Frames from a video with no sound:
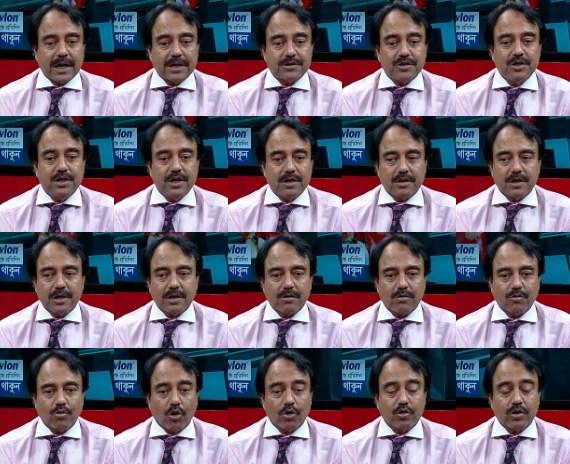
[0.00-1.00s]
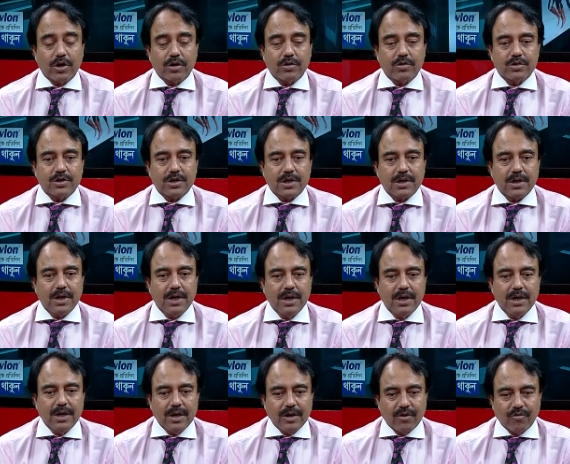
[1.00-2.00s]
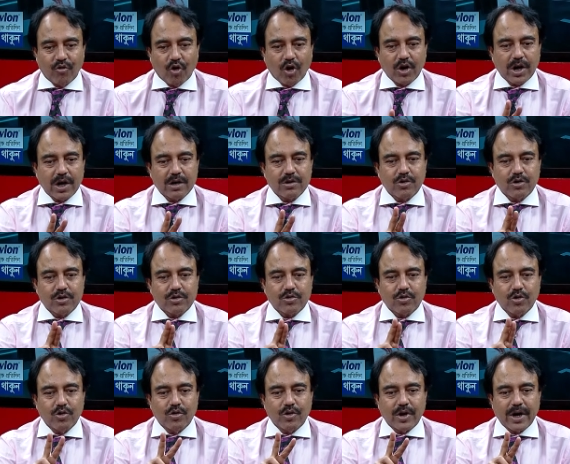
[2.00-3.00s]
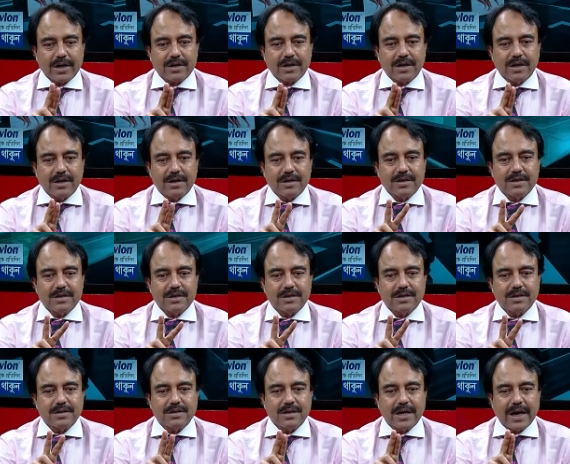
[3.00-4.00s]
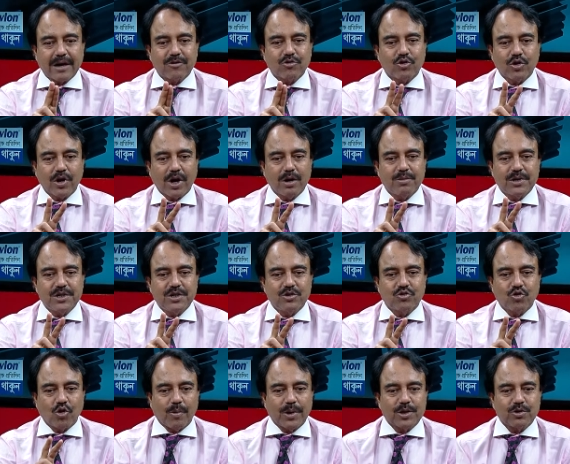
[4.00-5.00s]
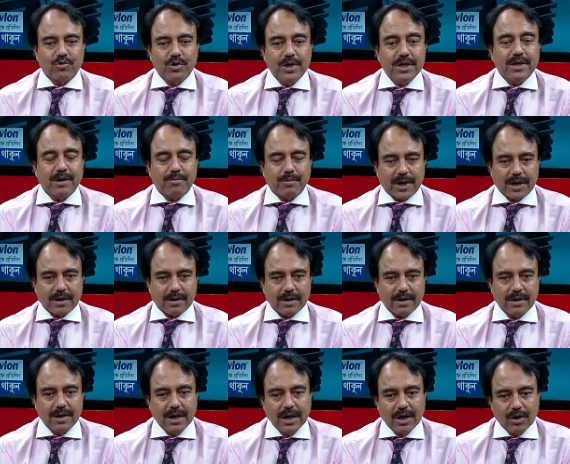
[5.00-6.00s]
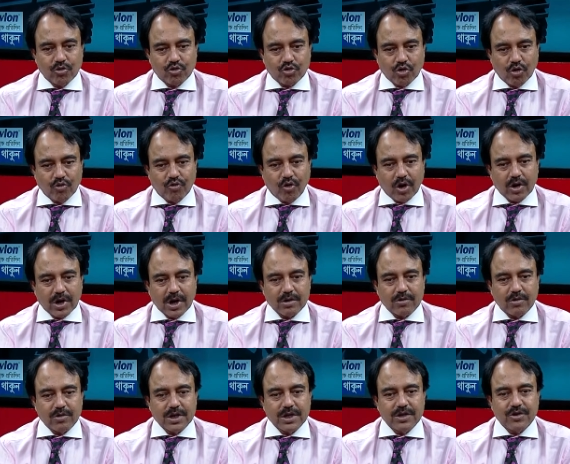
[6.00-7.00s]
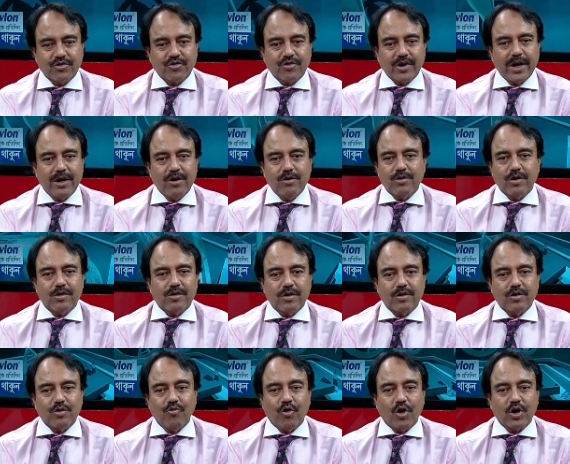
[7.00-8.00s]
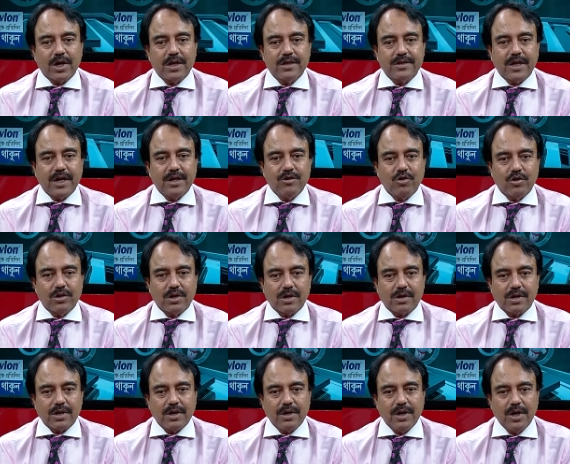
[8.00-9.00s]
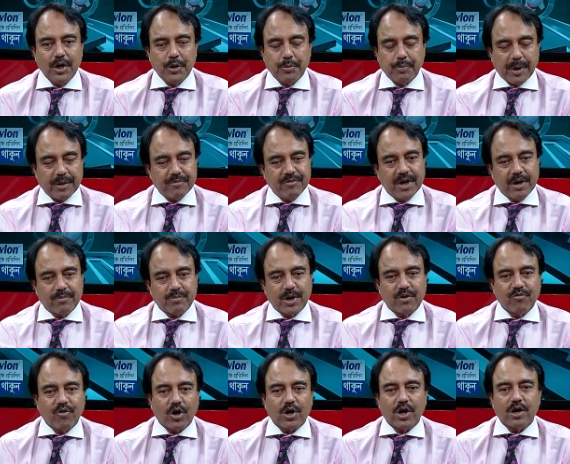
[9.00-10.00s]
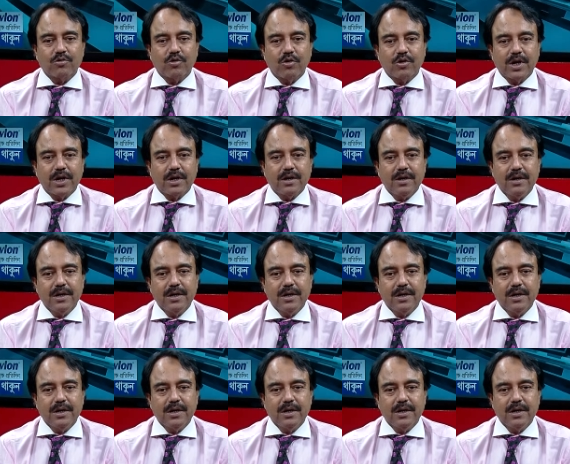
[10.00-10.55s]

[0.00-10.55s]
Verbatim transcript: কাশি দিচ্ছেন গড়গড়ে করছেন ভোকাল কোড তো একটা একশোটার বেশি ট্রমা তো নিতে পারে না সো ভোকাল কোডে যে স্ট্রেন হইতেছে ভোকাল চেঞ্জ হইতেছে মেবি আপনার ভোকাল কোডে